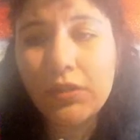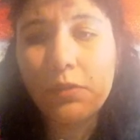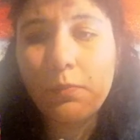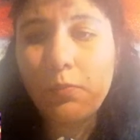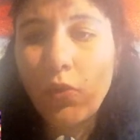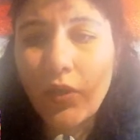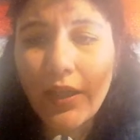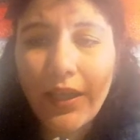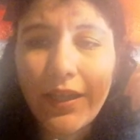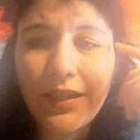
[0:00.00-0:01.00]

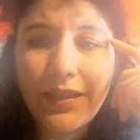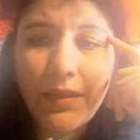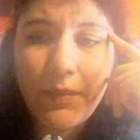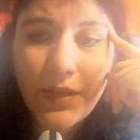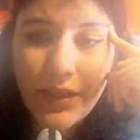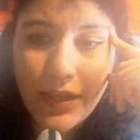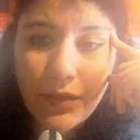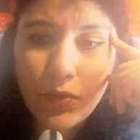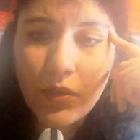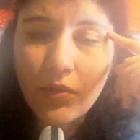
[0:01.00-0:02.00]
Porque de verdad
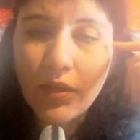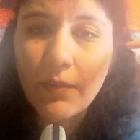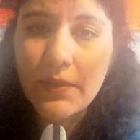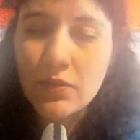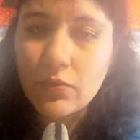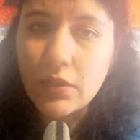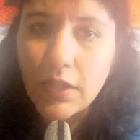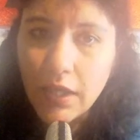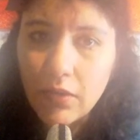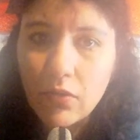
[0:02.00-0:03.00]
lo único que ves son
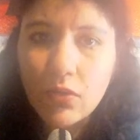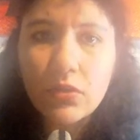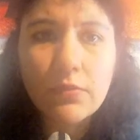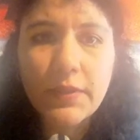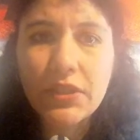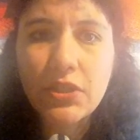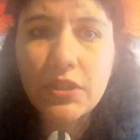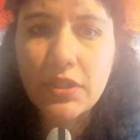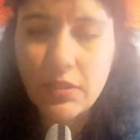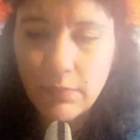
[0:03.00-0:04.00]
diálogos, ves
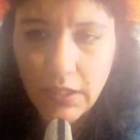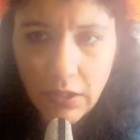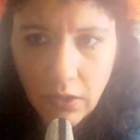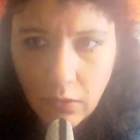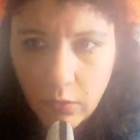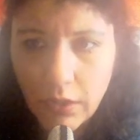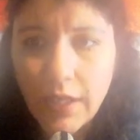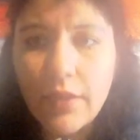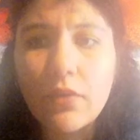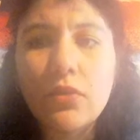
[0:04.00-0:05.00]
chistes mal
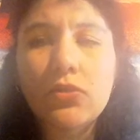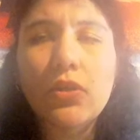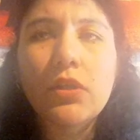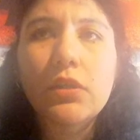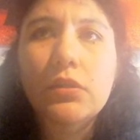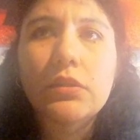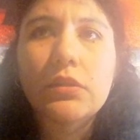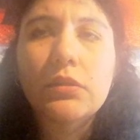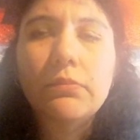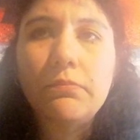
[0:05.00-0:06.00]
ejecutados,
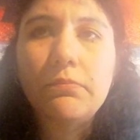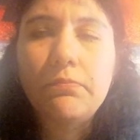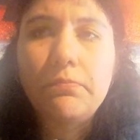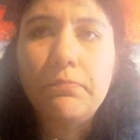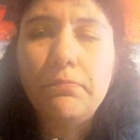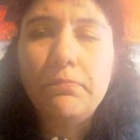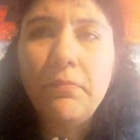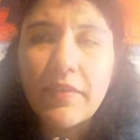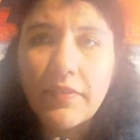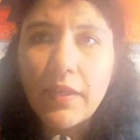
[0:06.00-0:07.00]

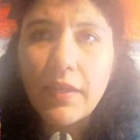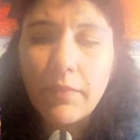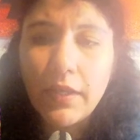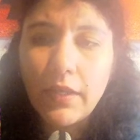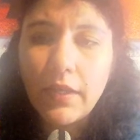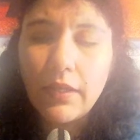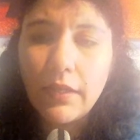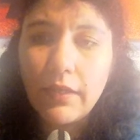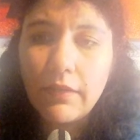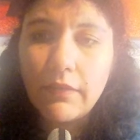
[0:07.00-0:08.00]
ves también
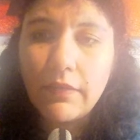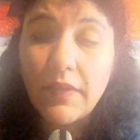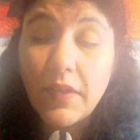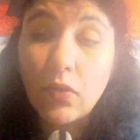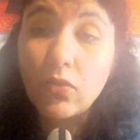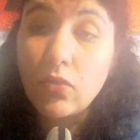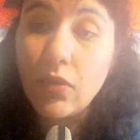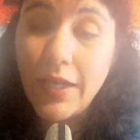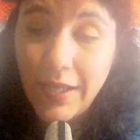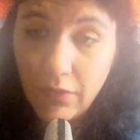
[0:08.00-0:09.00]
este del otro
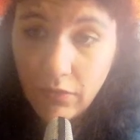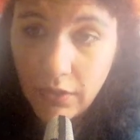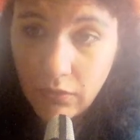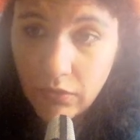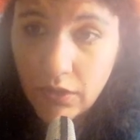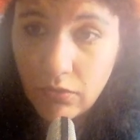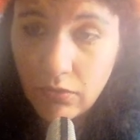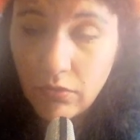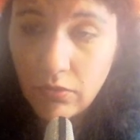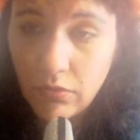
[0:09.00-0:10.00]
lado de los que
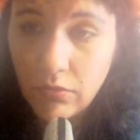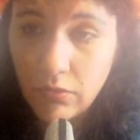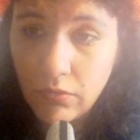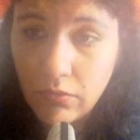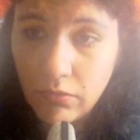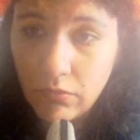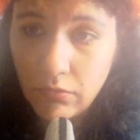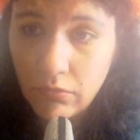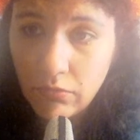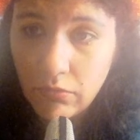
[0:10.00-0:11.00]
son
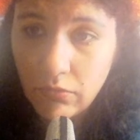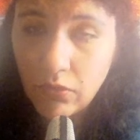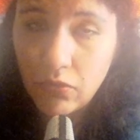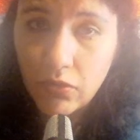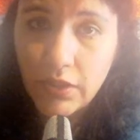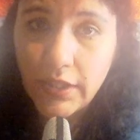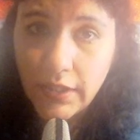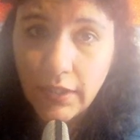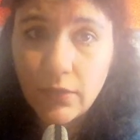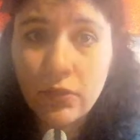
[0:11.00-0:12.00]
los dos
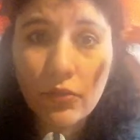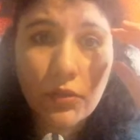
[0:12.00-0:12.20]
rateros